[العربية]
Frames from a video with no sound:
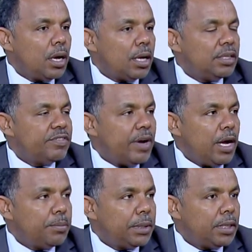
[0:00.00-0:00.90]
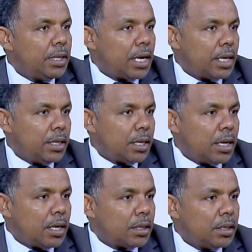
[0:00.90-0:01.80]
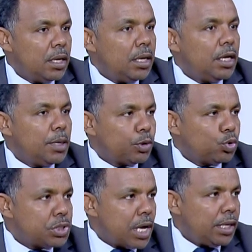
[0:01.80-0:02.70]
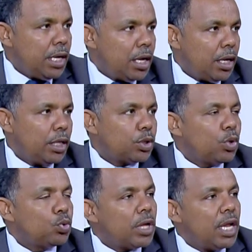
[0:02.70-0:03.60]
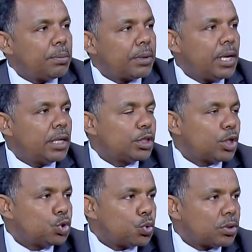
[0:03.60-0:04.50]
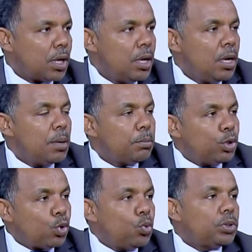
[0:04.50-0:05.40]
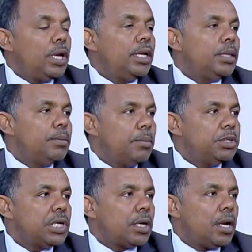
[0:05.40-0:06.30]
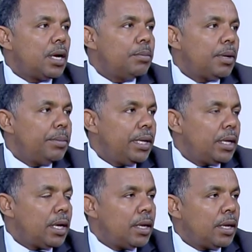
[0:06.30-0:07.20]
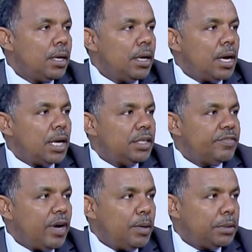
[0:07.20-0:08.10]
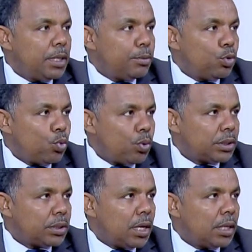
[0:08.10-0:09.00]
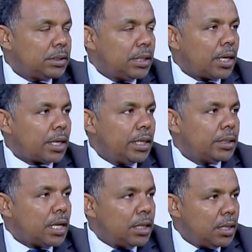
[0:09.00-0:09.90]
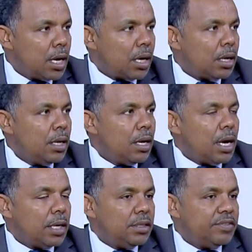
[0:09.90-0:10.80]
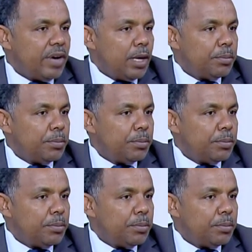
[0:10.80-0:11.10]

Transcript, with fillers: الدفاع المدني لكن آه، هي برضه سانحة حتى نطالب قيادة الشرطة بضرورة الاهتمام بشكل أكبر بالدفاع المدني بضرورة آه، ترقية أداء الدفاع